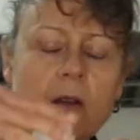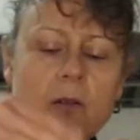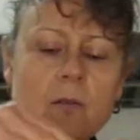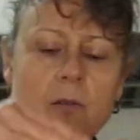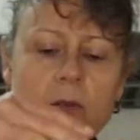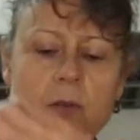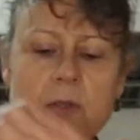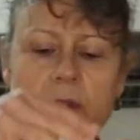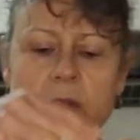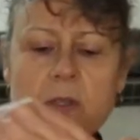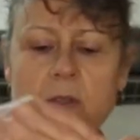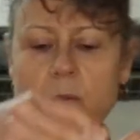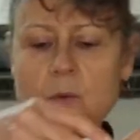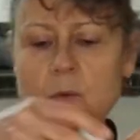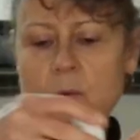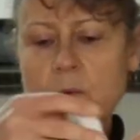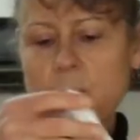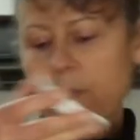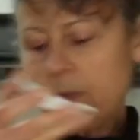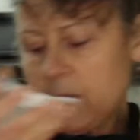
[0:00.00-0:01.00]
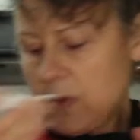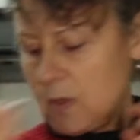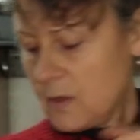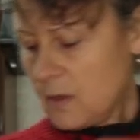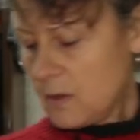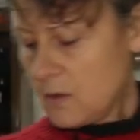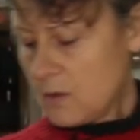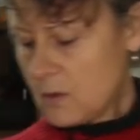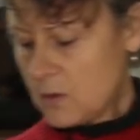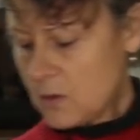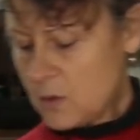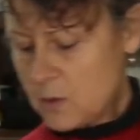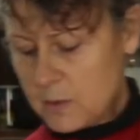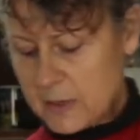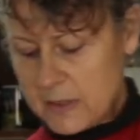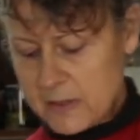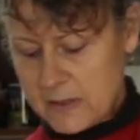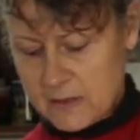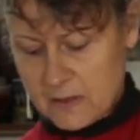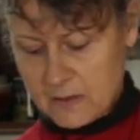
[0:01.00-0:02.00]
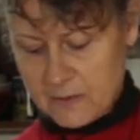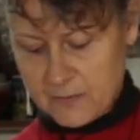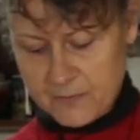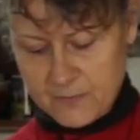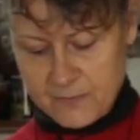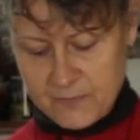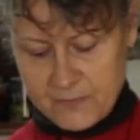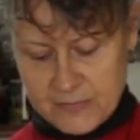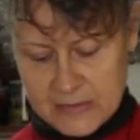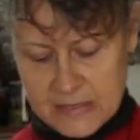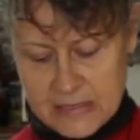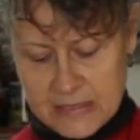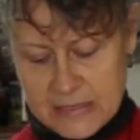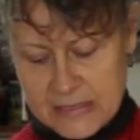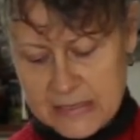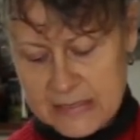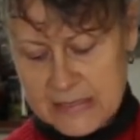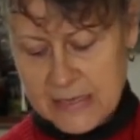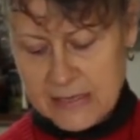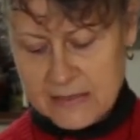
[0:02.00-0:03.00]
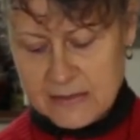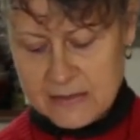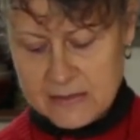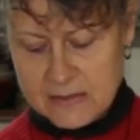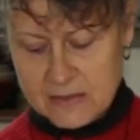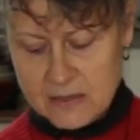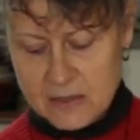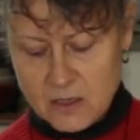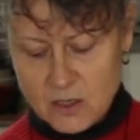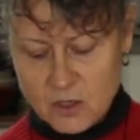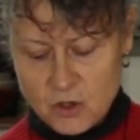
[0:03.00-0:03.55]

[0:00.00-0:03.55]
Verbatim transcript: Le citron. Ensuite, les dates.